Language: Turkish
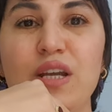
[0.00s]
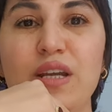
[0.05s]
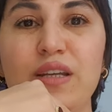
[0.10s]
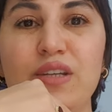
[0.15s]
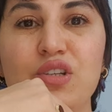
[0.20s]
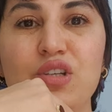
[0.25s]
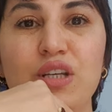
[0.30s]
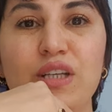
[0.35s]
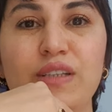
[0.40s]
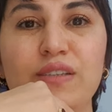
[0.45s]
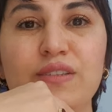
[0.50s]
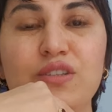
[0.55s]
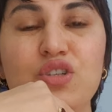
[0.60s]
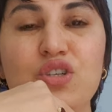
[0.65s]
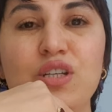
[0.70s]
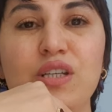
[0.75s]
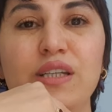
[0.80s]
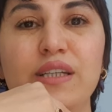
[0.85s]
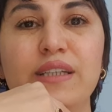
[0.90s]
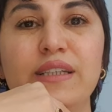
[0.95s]
şehir
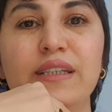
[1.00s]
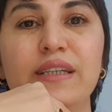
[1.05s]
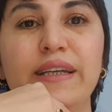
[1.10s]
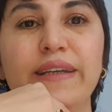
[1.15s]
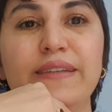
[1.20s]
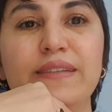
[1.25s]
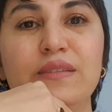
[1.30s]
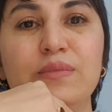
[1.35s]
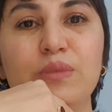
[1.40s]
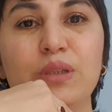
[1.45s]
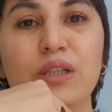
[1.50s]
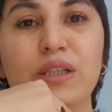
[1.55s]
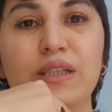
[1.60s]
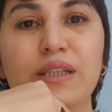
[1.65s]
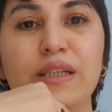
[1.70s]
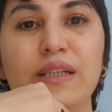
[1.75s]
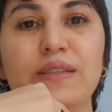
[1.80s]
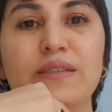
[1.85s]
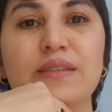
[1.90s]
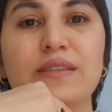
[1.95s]
dışı ile ilgili eğitim
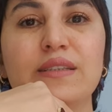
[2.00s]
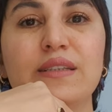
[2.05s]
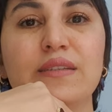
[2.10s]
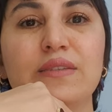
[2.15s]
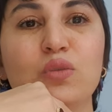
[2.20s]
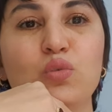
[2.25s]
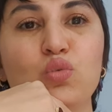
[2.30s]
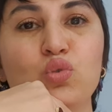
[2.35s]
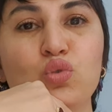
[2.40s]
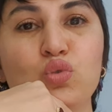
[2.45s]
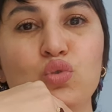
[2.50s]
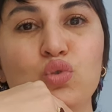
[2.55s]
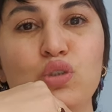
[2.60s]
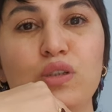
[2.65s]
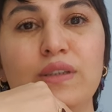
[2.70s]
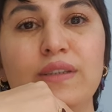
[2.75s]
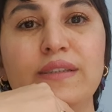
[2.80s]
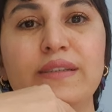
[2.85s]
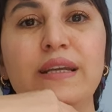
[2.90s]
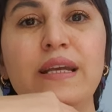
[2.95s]
kariyeriniz ya da uzun
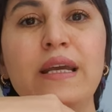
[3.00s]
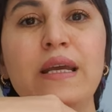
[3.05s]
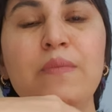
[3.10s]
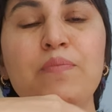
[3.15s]
süredir